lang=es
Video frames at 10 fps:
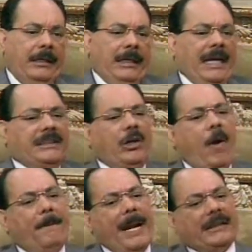que sin
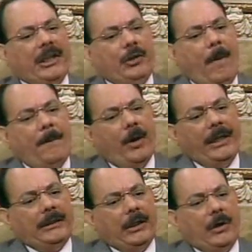los partidos
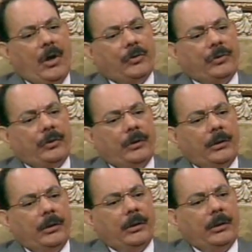políticos
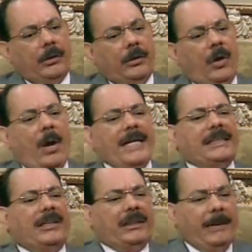no hay
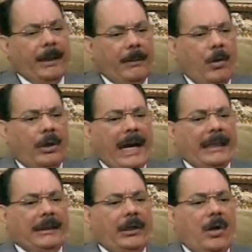sistema
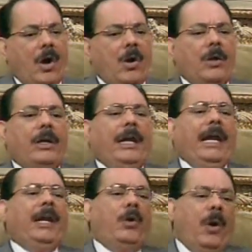democrático
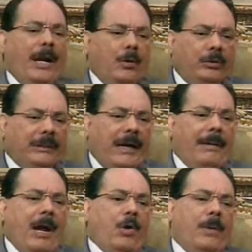y no hay un
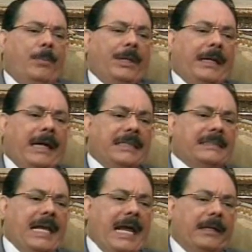trabajo que pueda
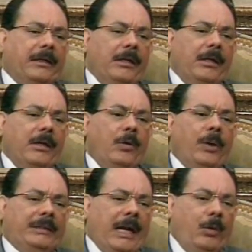realizar
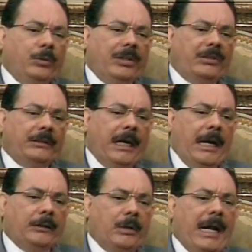nuestra Junta Central
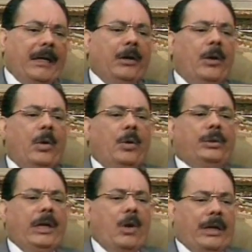Electoral,
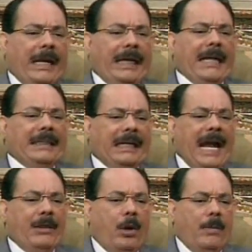¿usted no cree que ha llegado el